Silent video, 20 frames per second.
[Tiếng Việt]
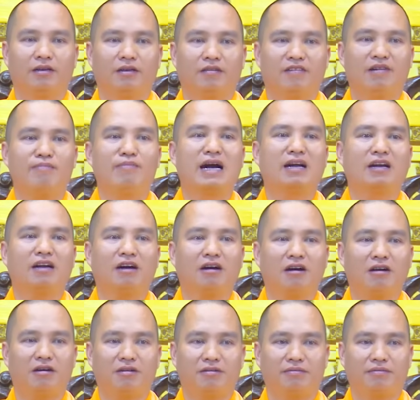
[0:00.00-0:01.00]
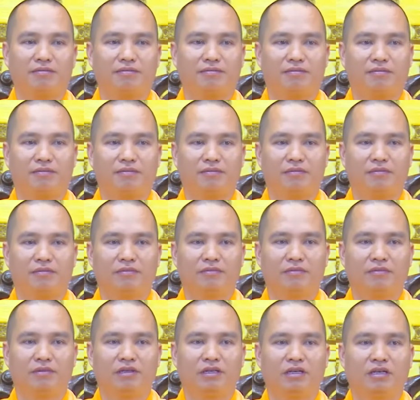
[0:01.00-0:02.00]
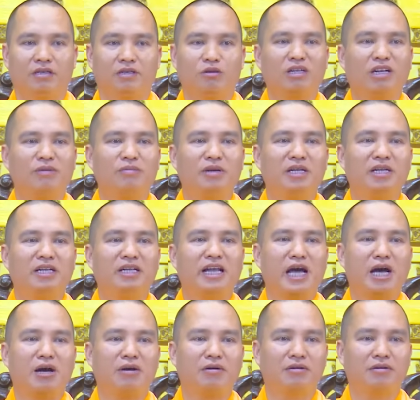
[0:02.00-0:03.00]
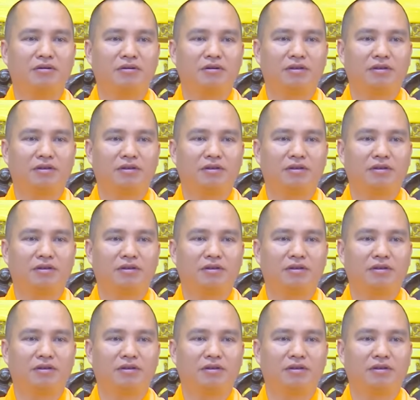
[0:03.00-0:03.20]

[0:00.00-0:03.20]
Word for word: và mắng nó. Chúng ta biết thế nào?